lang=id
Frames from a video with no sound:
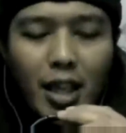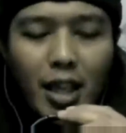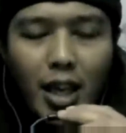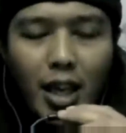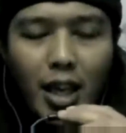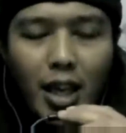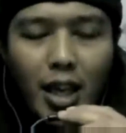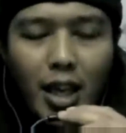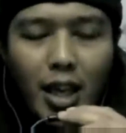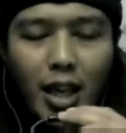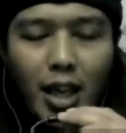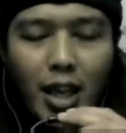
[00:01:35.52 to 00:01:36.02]
Eh,
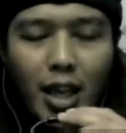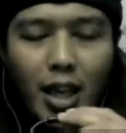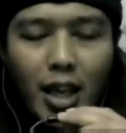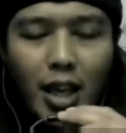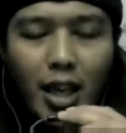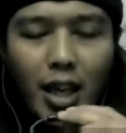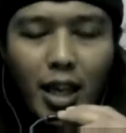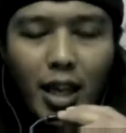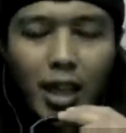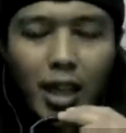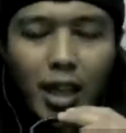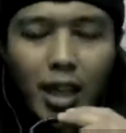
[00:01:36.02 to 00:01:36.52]
hmm. Laisa
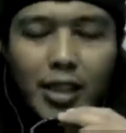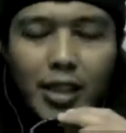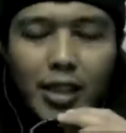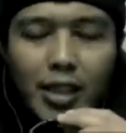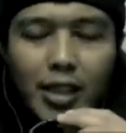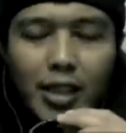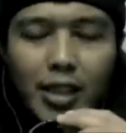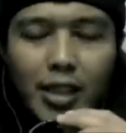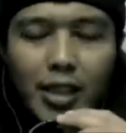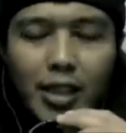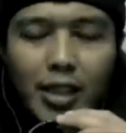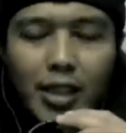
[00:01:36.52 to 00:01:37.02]
kami
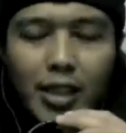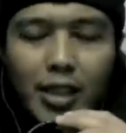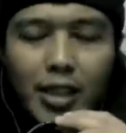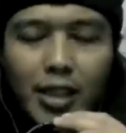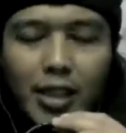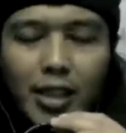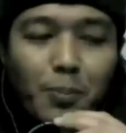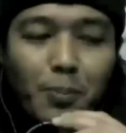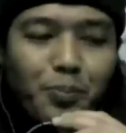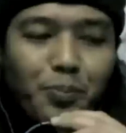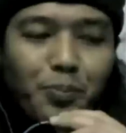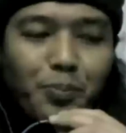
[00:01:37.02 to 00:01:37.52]
saya un itu.
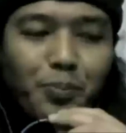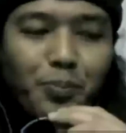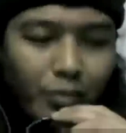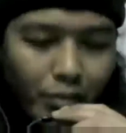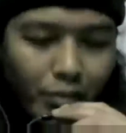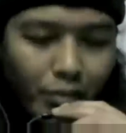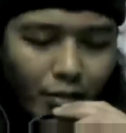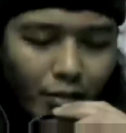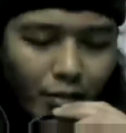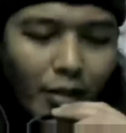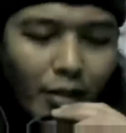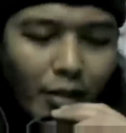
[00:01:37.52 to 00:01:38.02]

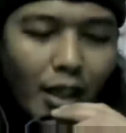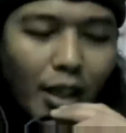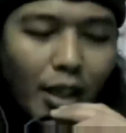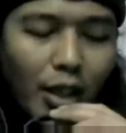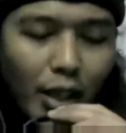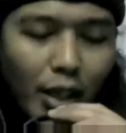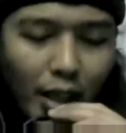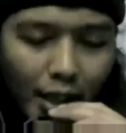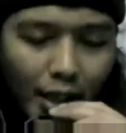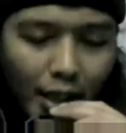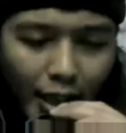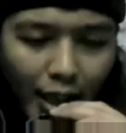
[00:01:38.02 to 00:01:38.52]

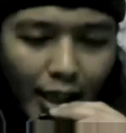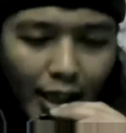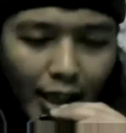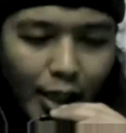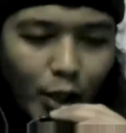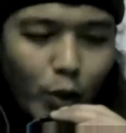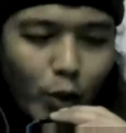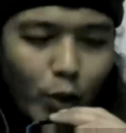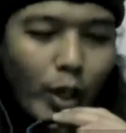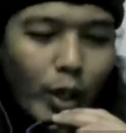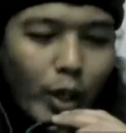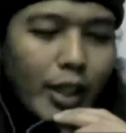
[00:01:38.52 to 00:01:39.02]
Yang
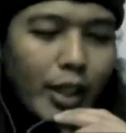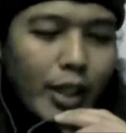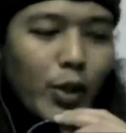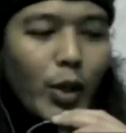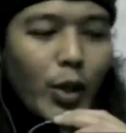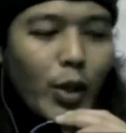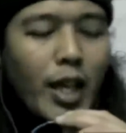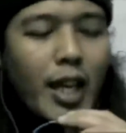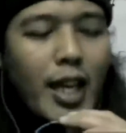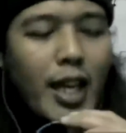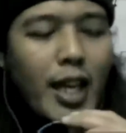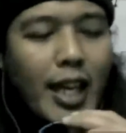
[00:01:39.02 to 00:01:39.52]
kedua itu.
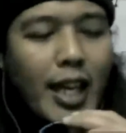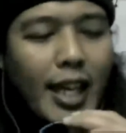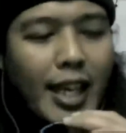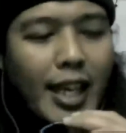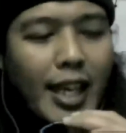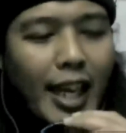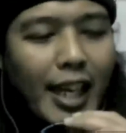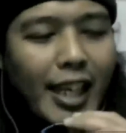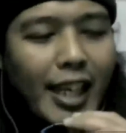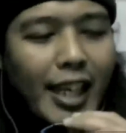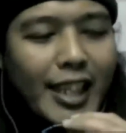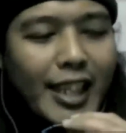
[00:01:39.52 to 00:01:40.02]

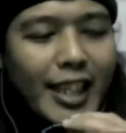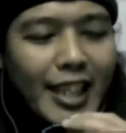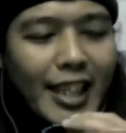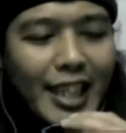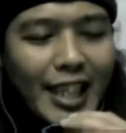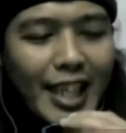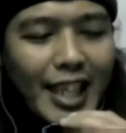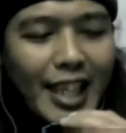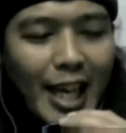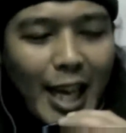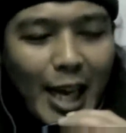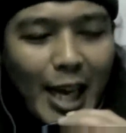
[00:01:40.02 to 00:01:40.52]
Yang
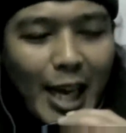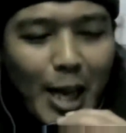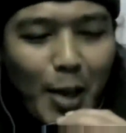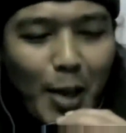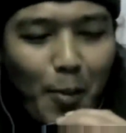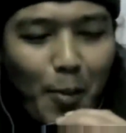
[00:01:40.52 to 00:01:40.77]
ketiga,